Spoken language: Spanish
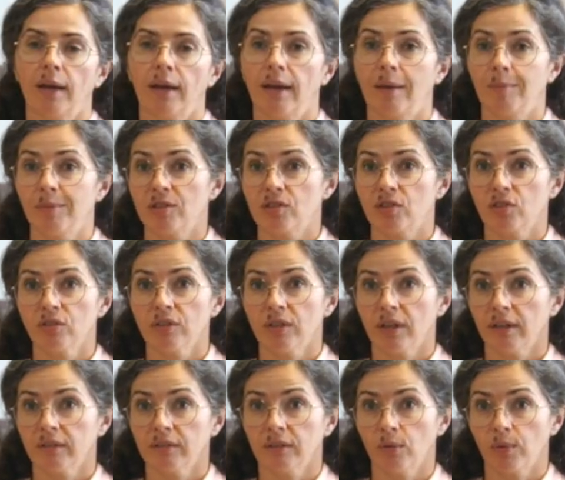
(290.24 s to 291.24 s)
La misión
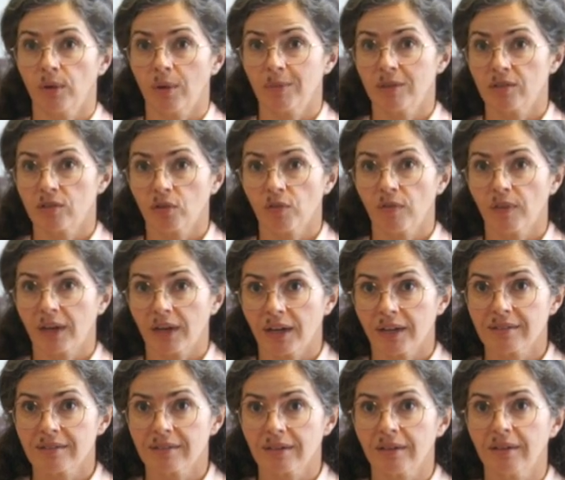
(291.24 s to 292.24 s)
DART es una misión de
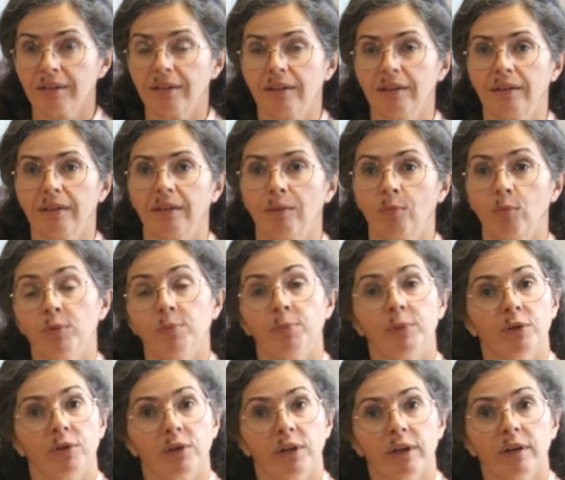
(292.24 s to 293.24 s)
NASA eh, muy
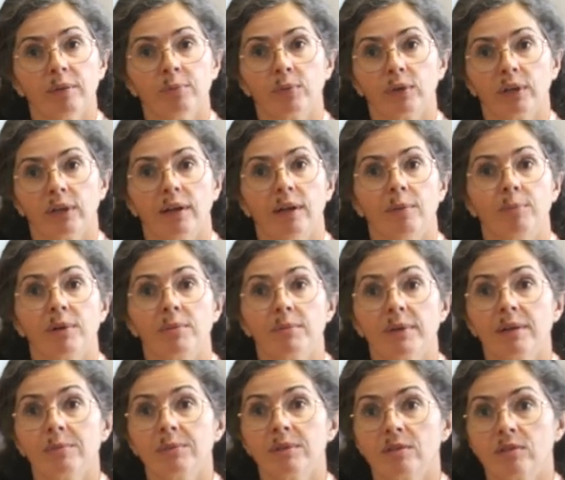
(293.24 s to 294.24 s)
pionera porque es la
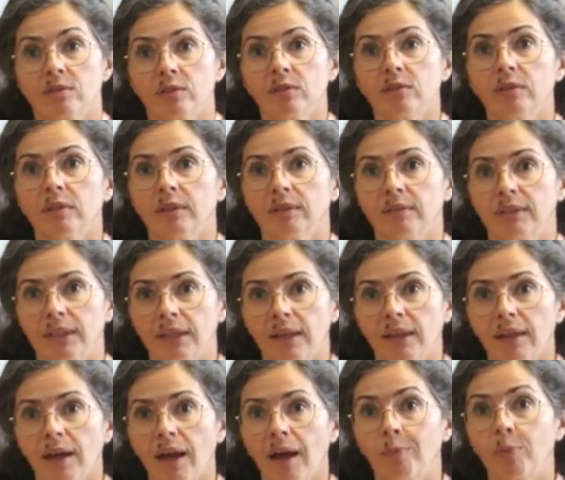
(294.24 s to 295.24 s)
primera misión
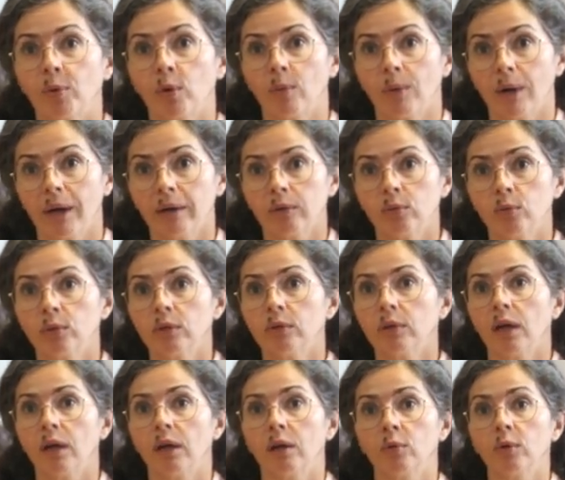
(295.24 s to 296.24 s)
destinada a probar
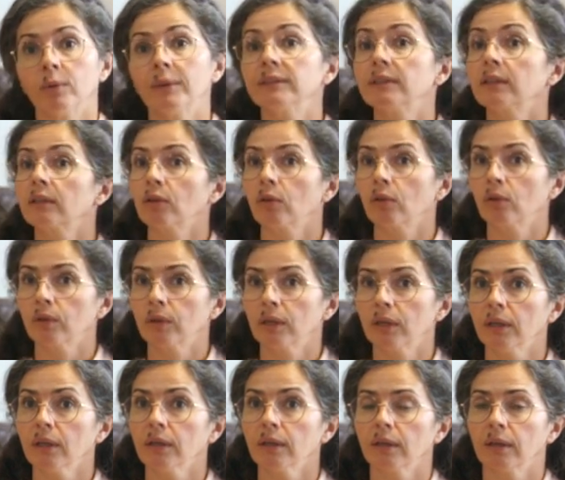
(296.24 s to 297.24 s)
una nueva
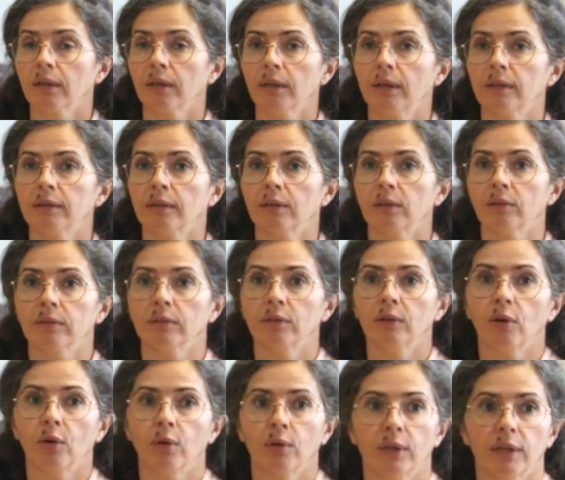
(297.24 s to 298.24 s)
tecnología, que es la
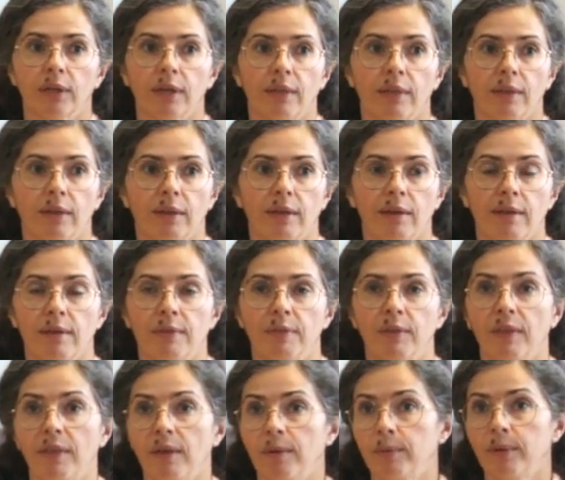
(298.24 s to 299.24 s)
tecnología de,
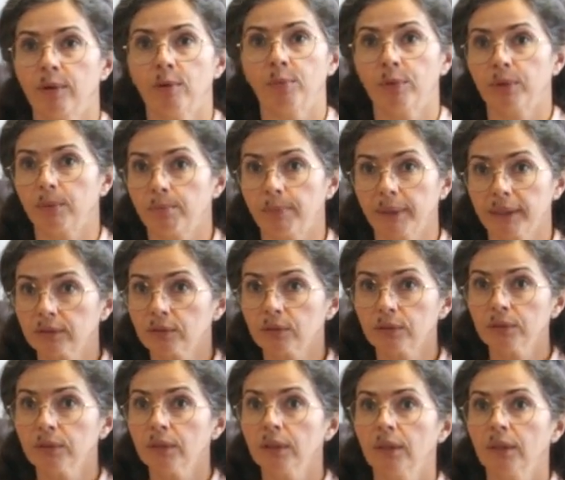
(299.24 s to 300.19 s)
desvío por impacto.